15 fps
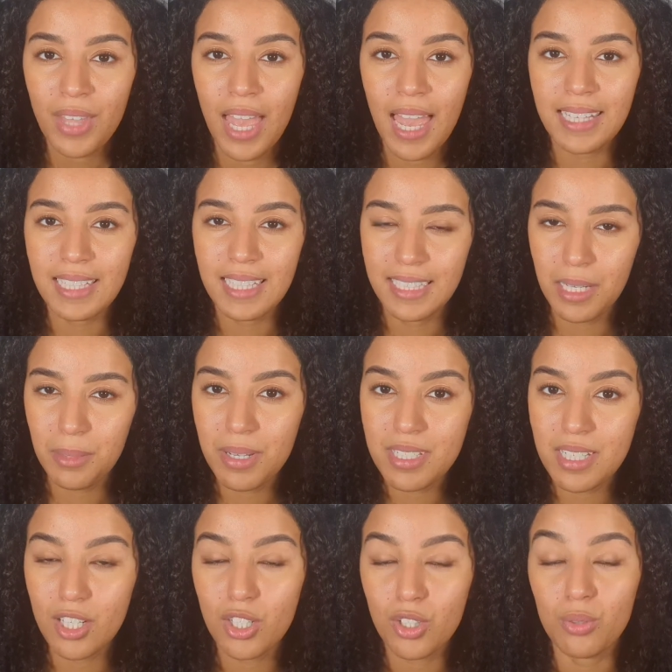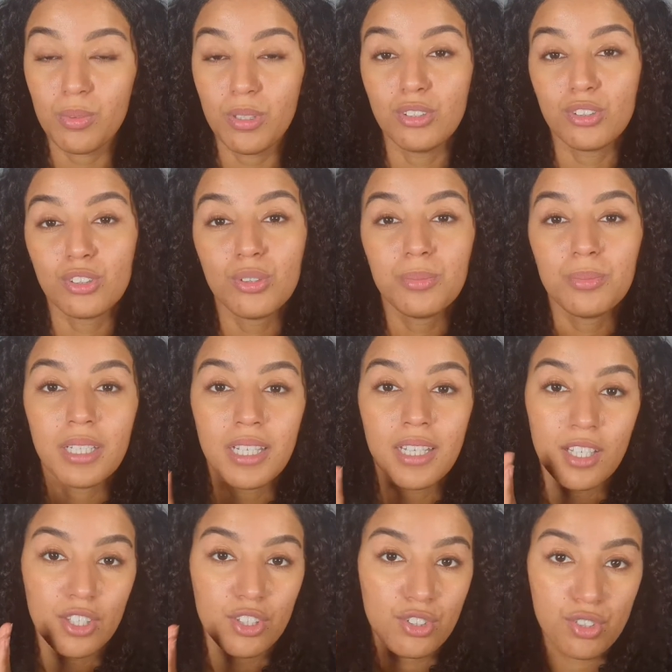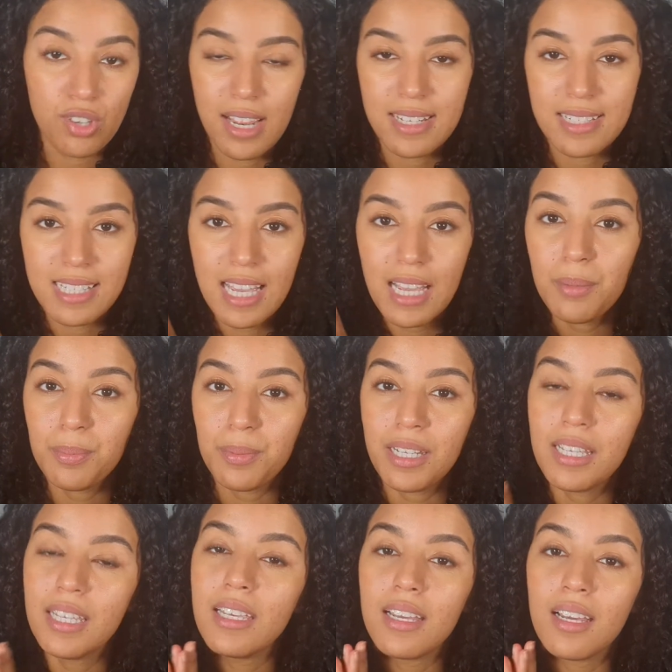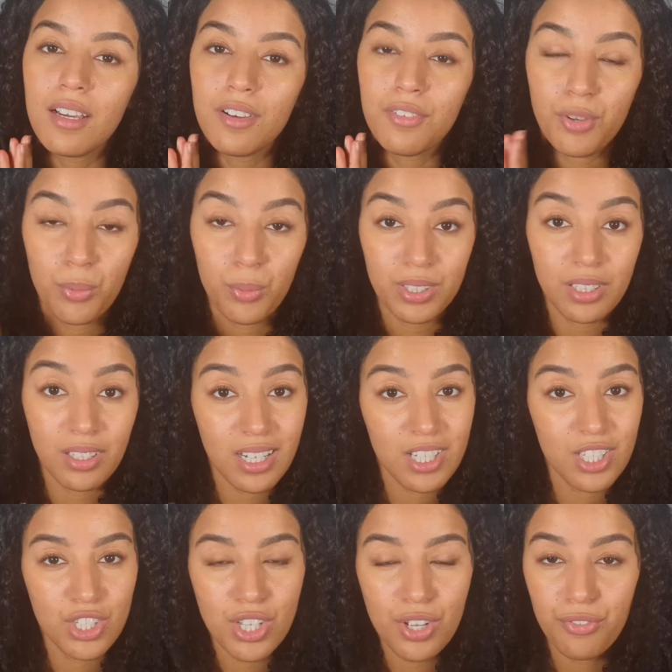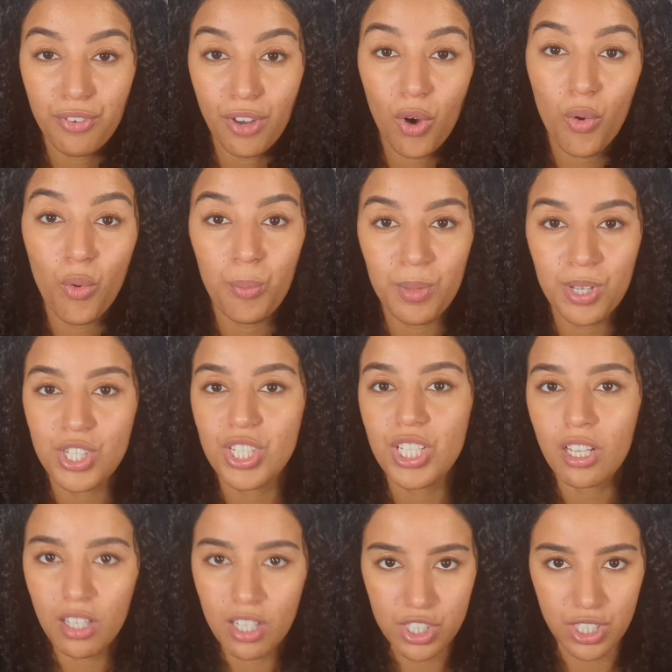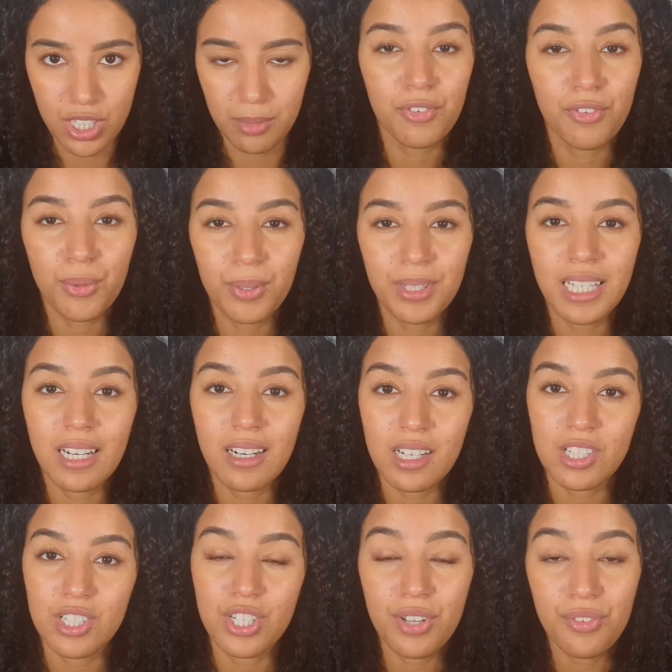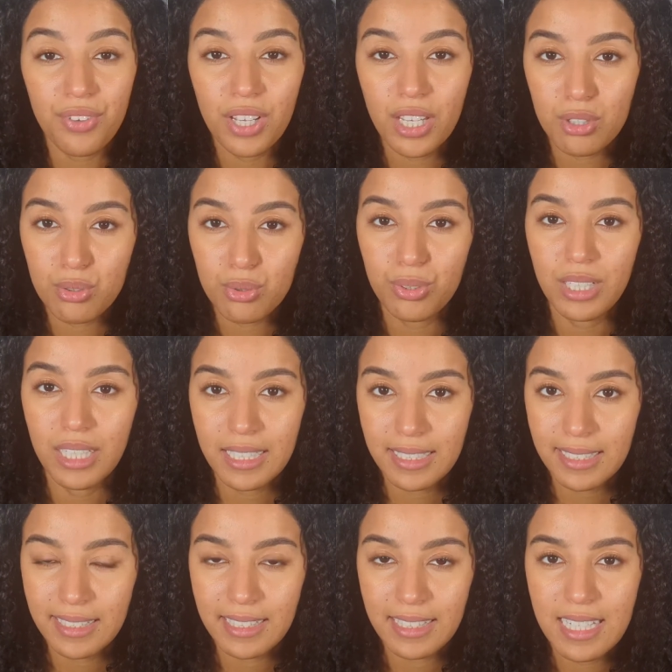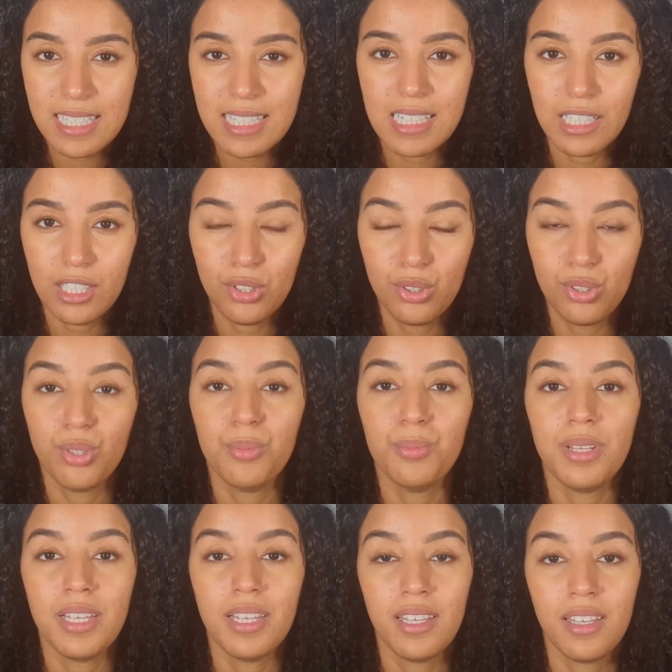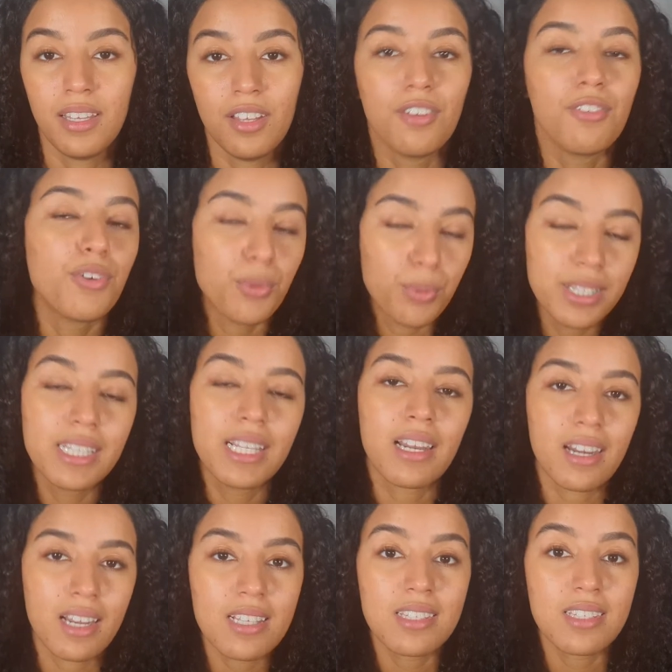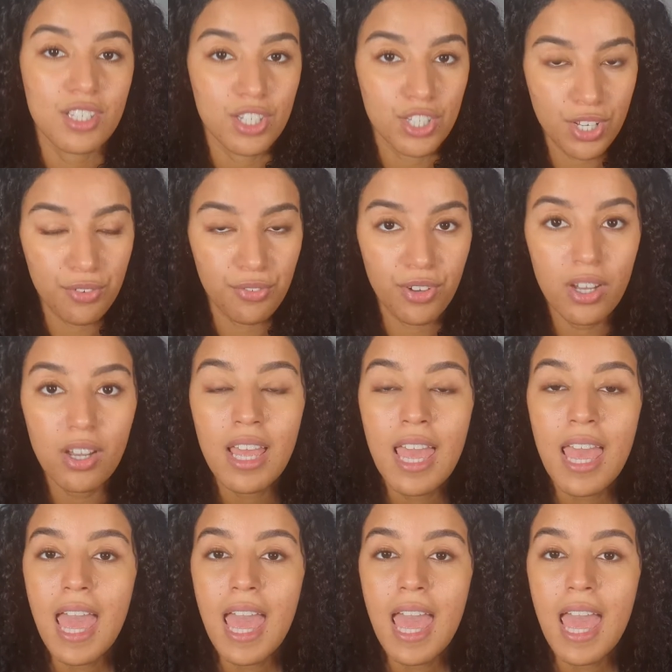هذا يعني البنات انكم عندكم دراي آه، سكالب اللي هي فروه الراس جافه وماشي القشره فروه ديال الراس جافه كتكون عند الناس اللي عندهم آه، فروه ديال الراس جافه